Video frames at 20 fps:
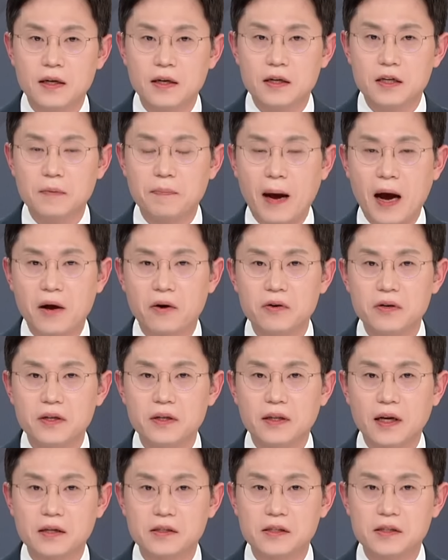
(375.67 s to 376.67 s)
그 발언이
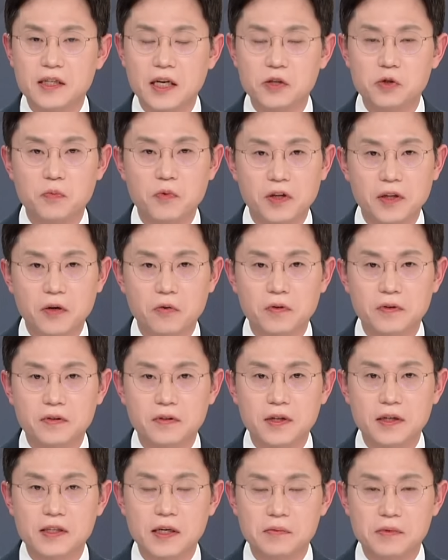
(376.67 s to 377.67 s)
다시 재조명되고
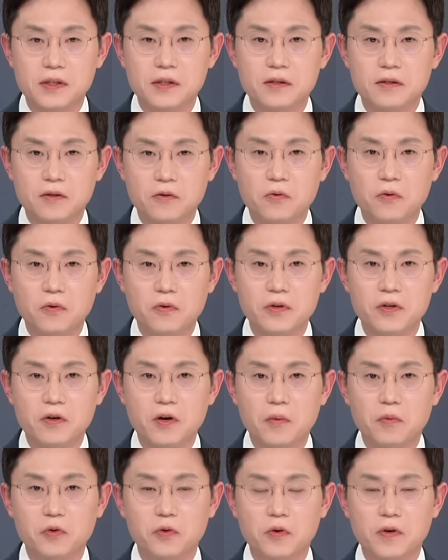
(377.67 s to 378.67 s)
있는데 잠시 듣고
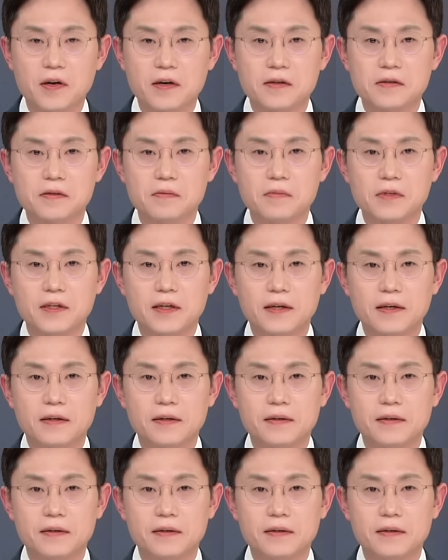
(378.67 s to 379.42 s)
이어가 보도록 하겠습니다.